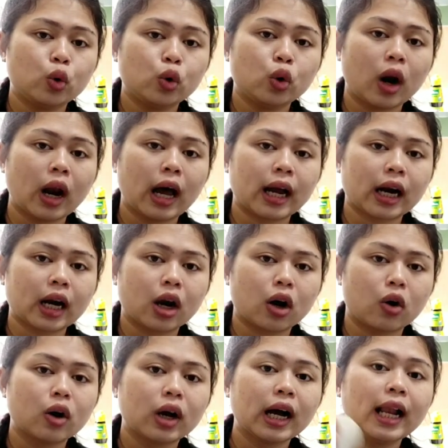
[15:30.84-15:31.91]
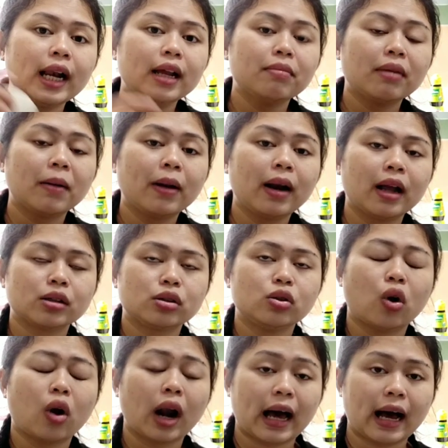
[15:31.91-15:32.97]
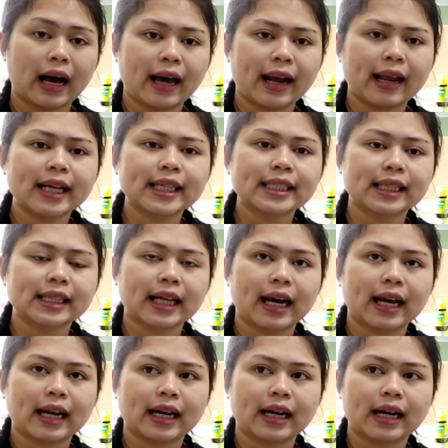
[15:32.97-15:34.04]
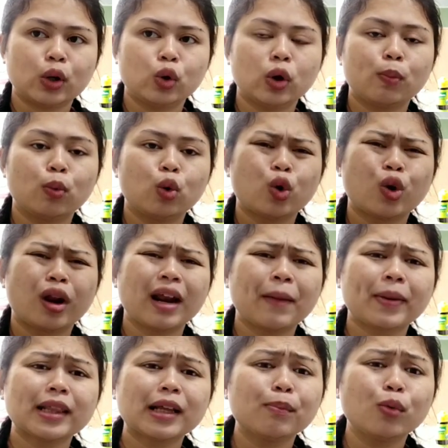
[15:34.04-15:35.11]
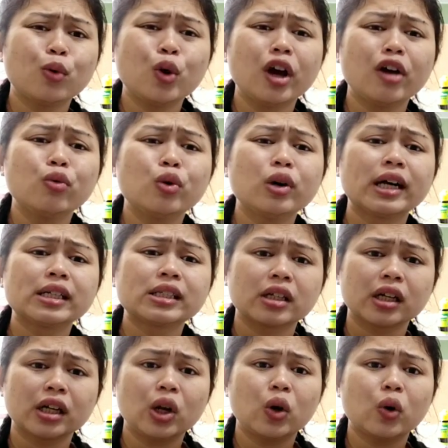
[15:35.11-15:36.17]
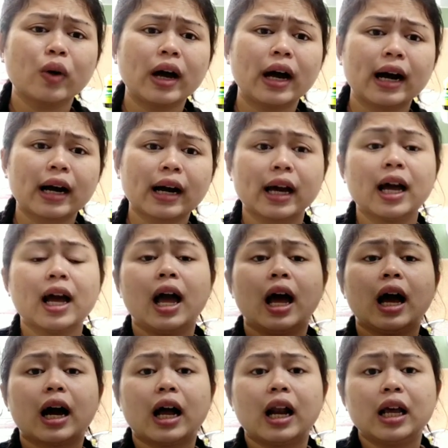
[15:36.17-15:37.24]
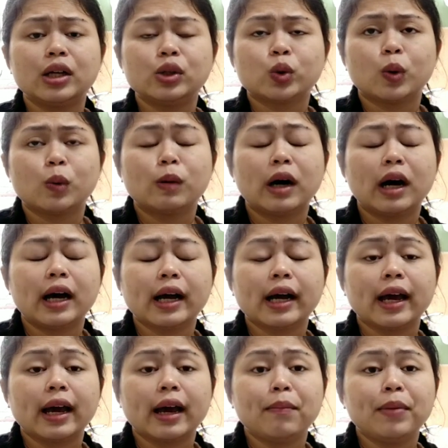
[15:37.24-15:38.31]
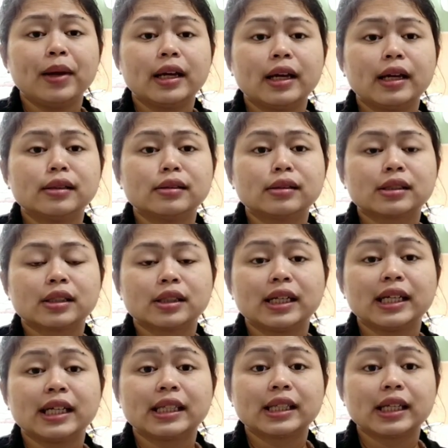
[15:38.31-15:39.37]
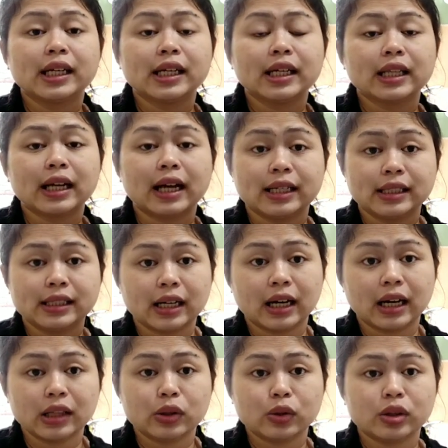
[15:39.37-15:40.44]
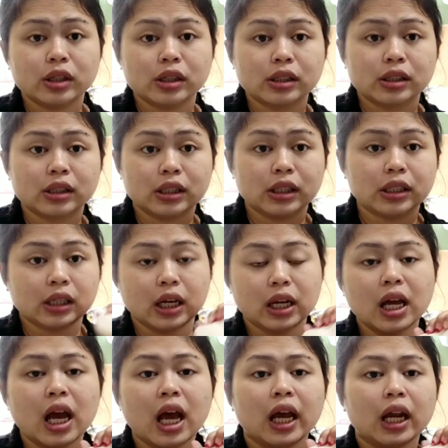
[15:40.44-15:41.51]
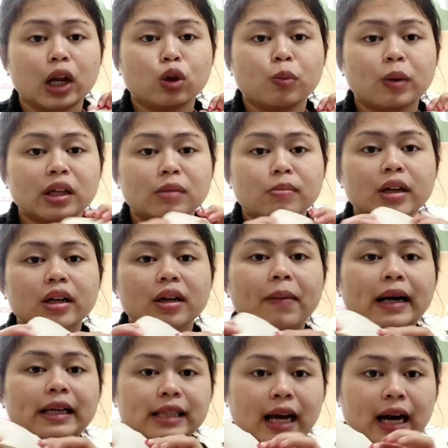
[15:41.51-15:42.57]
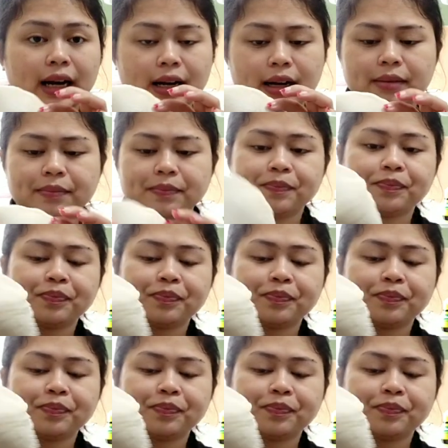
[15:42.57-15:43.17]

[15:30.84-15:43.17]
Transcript: dolar kalau enggak 15 dolar ya setara 20 dolar ya 40 ribu guys sekilo gue akeh kalian coba gue bikin sedikit-sedikit aja terus di sedikit ini itu biasanya beli di pasar